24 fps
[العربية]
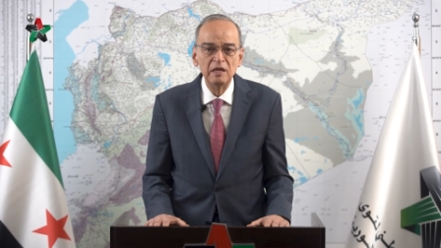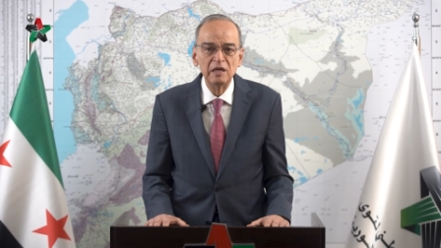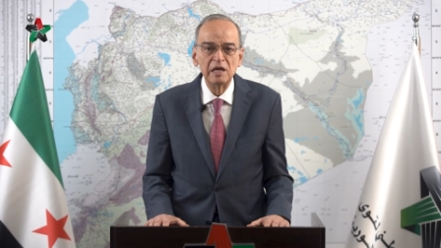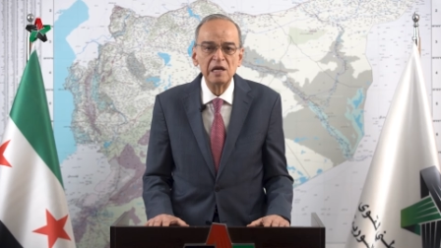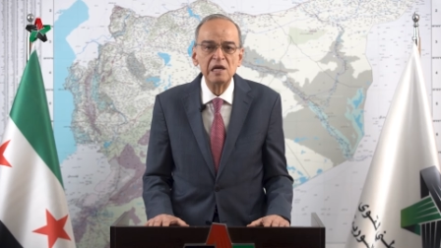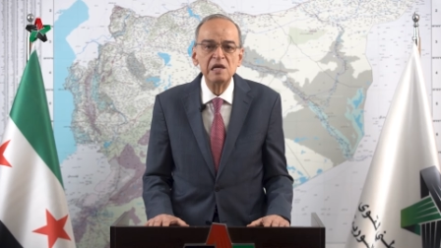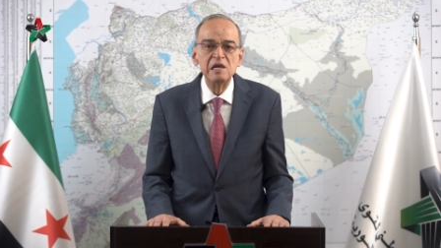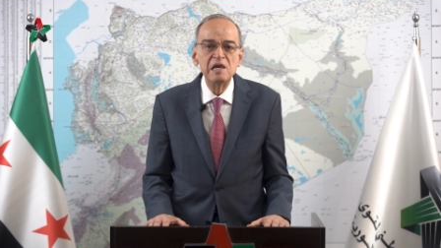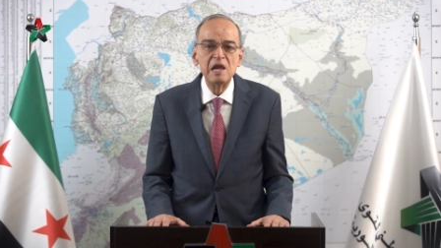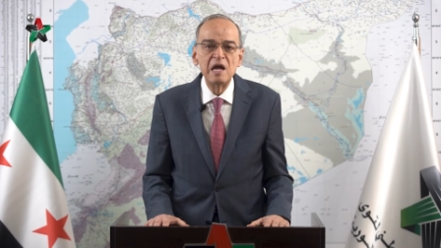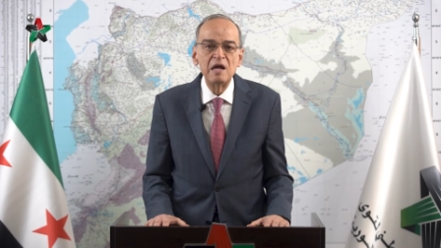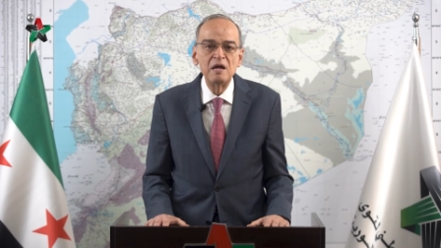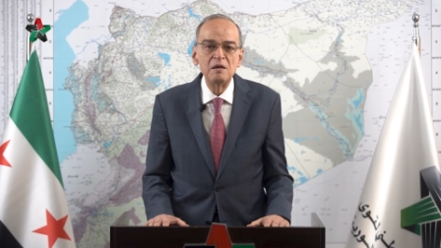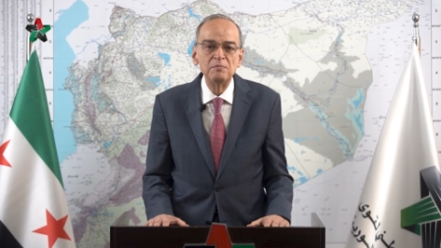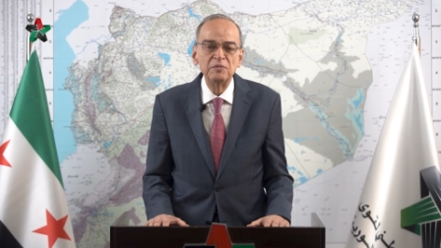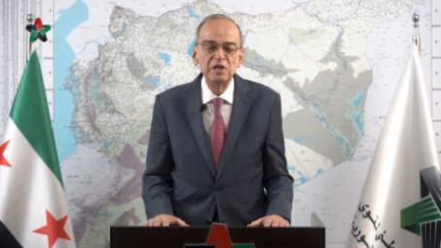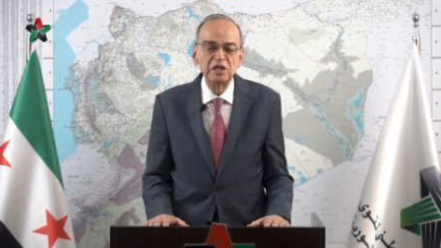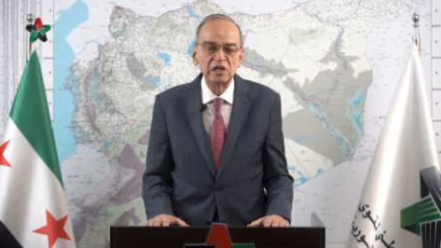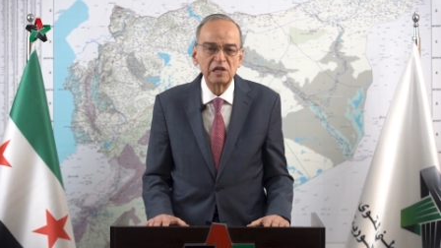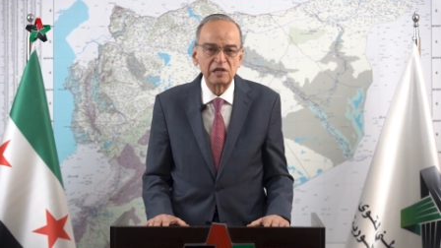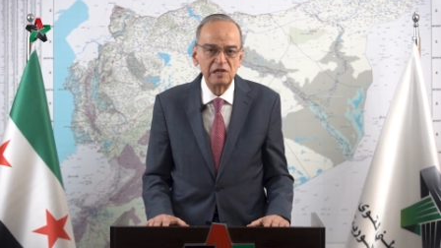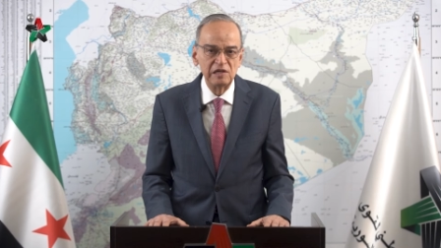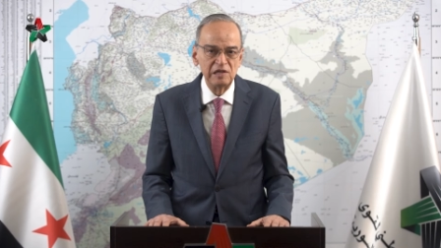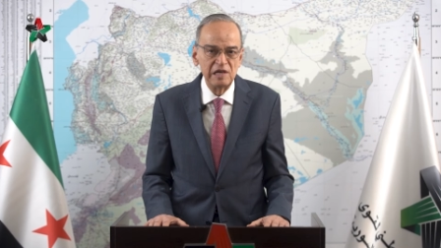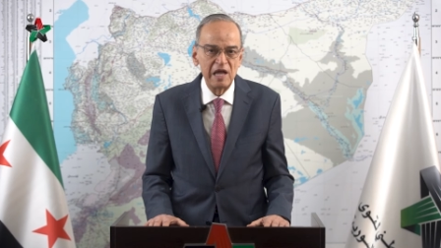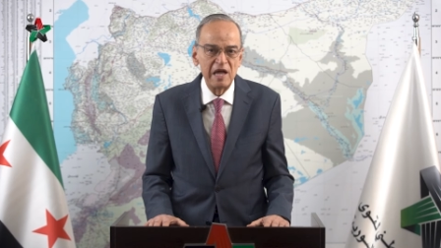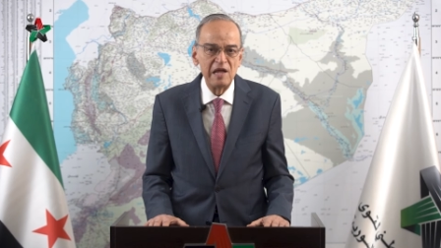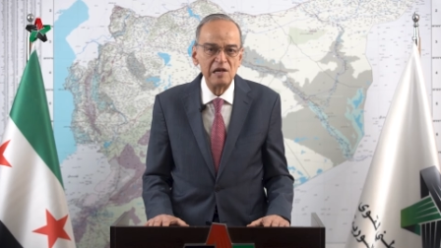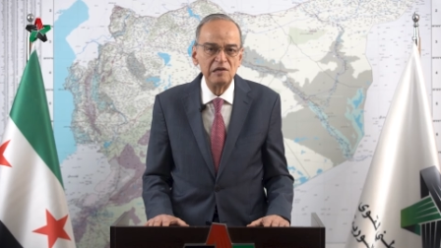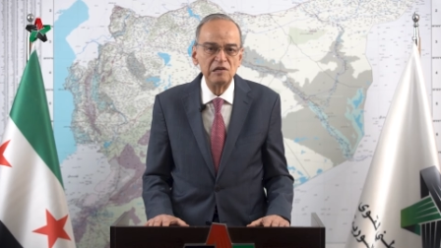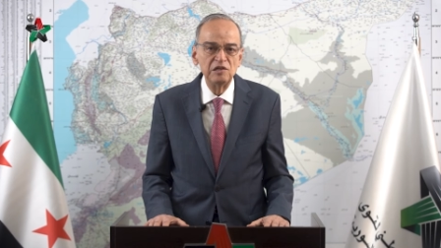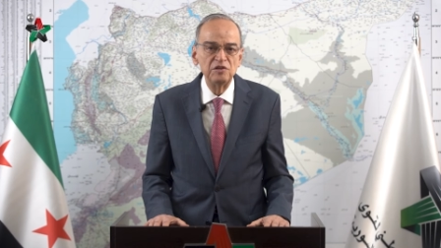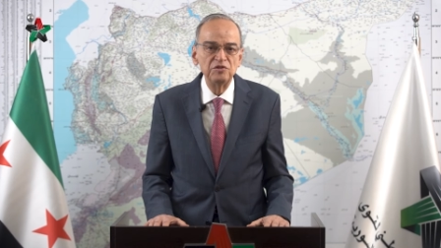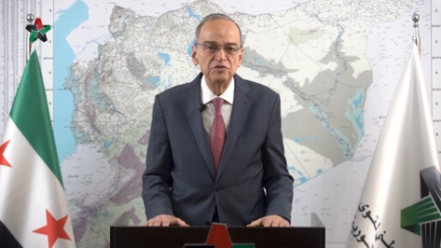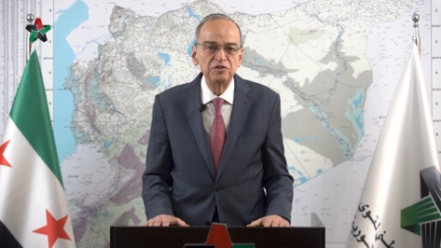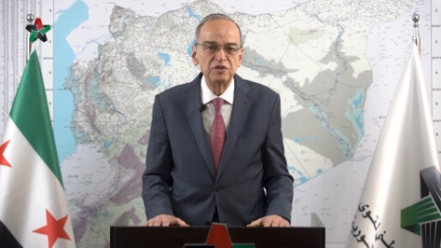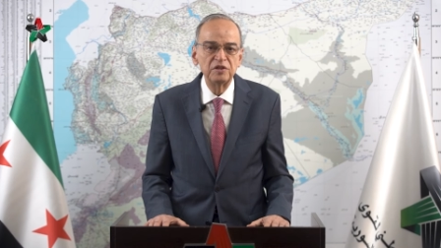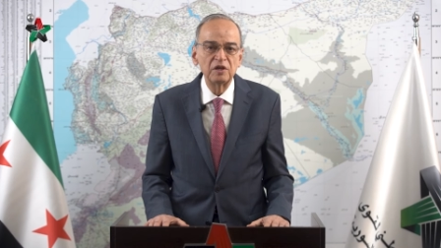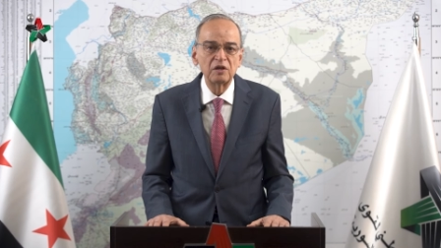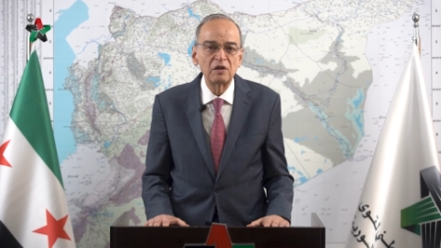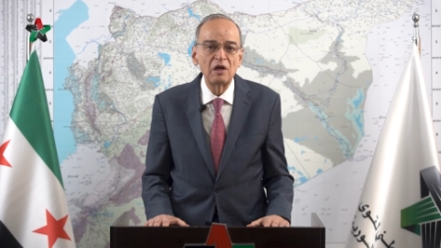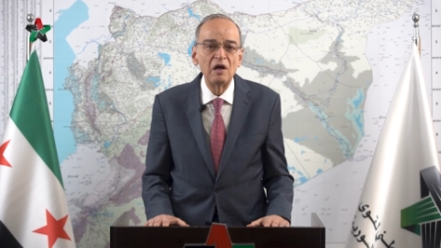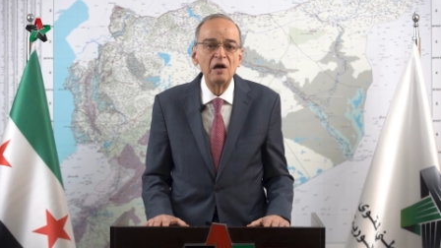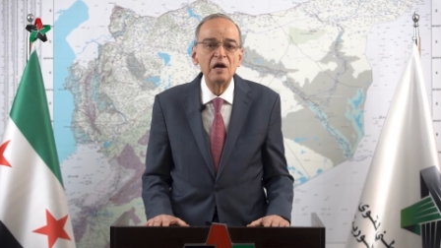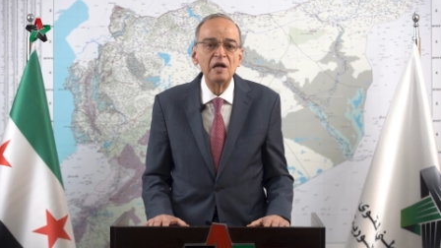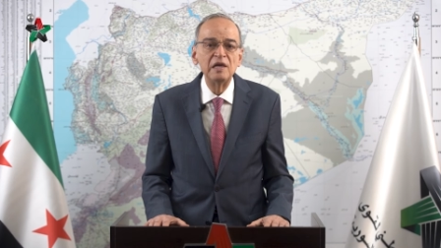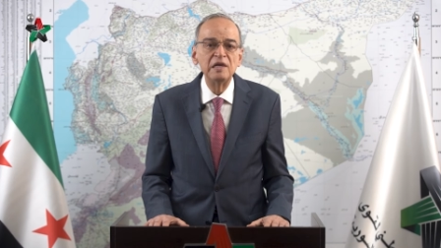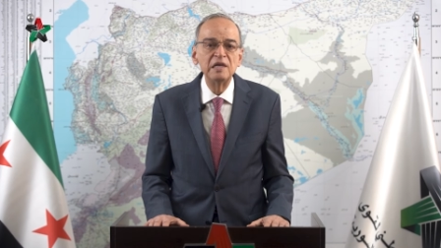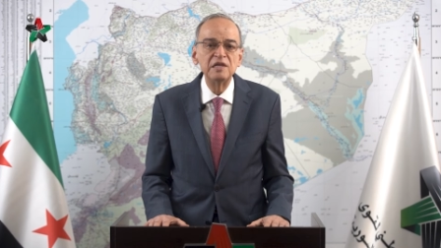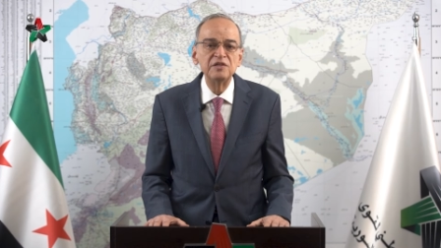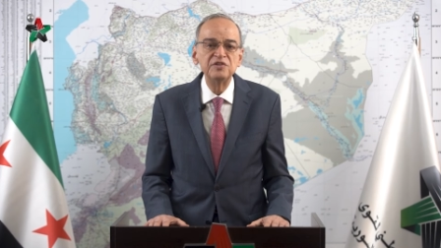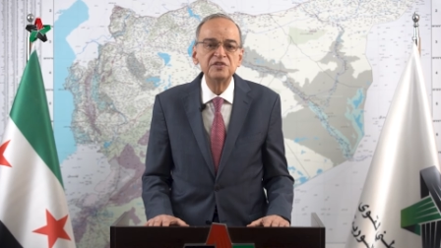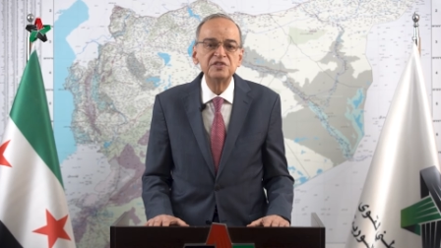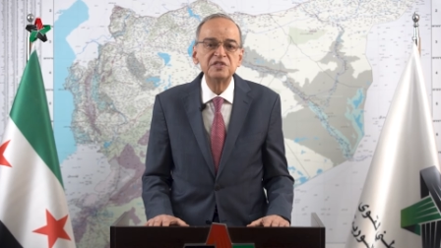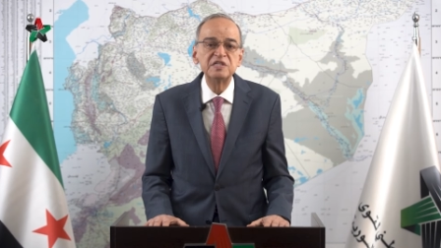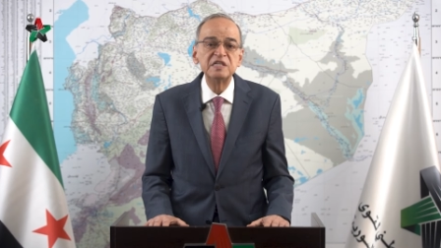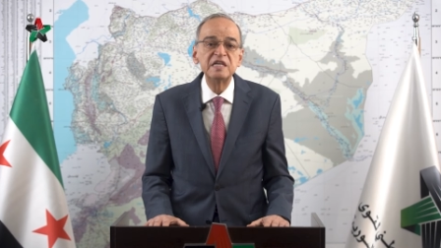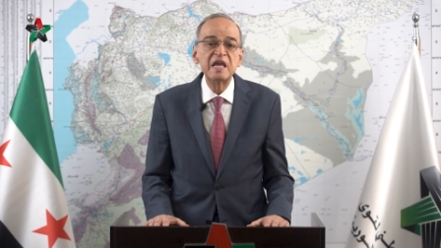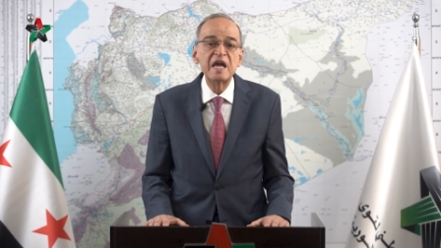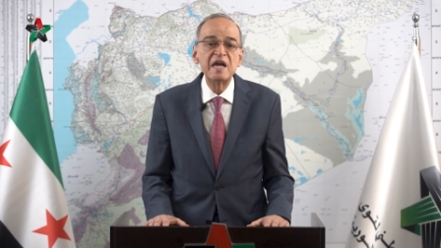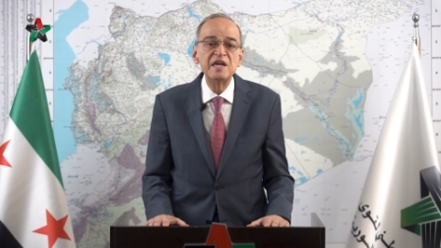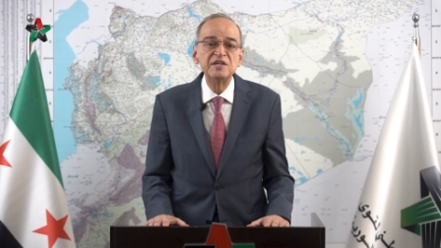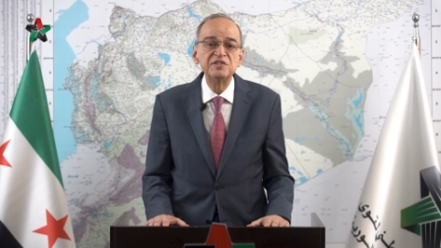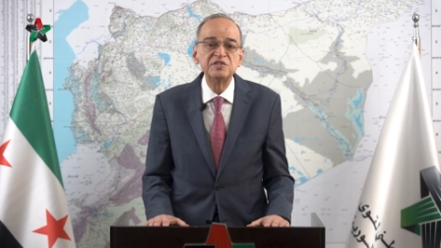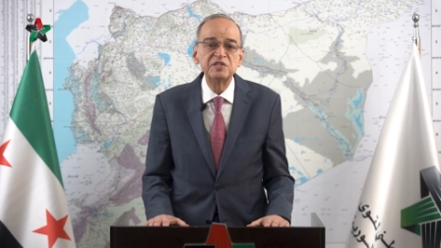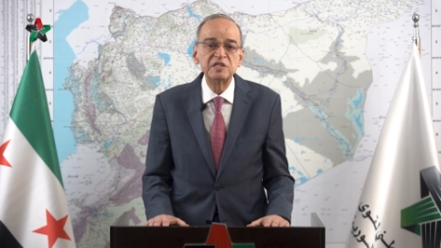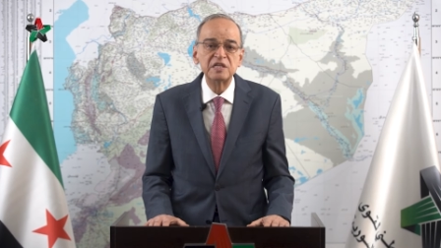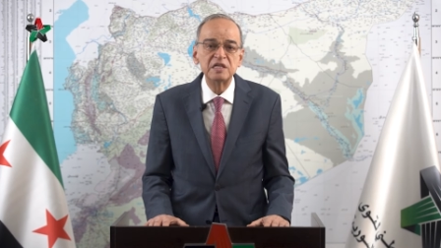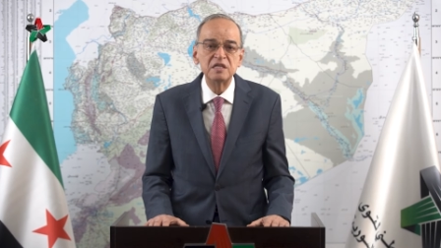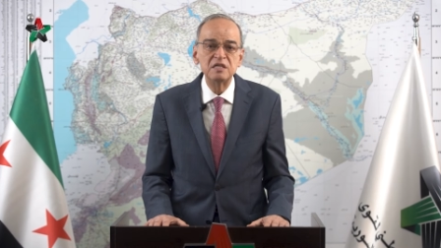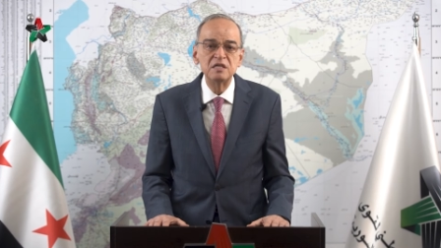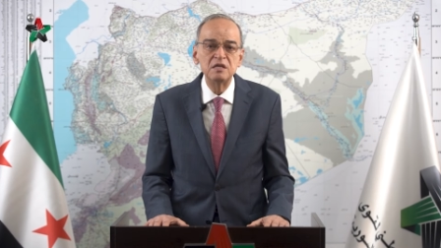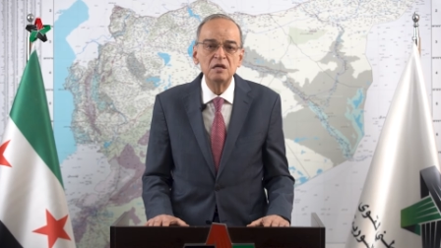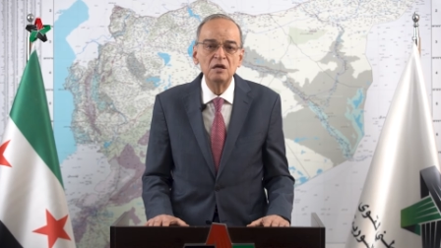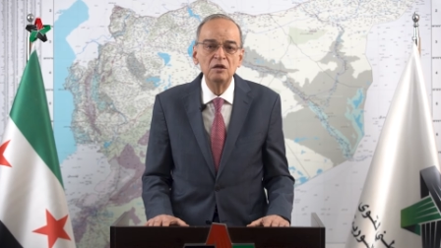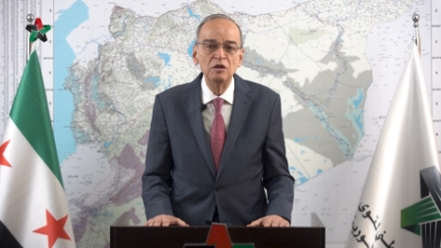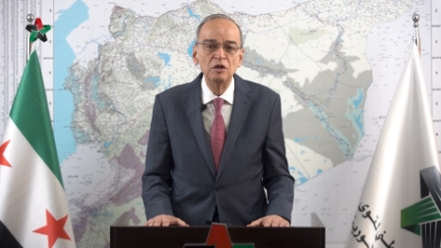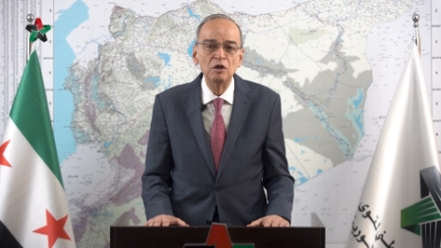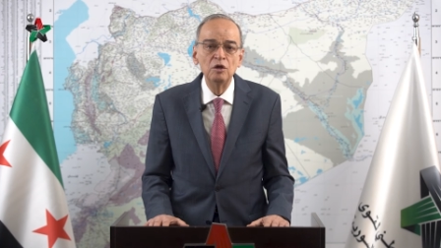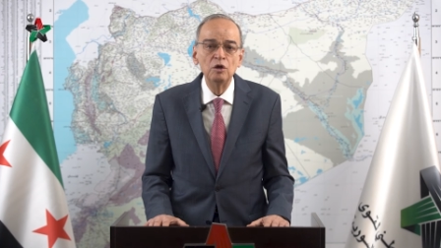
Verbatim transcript: الا من خلال انتقال سياسي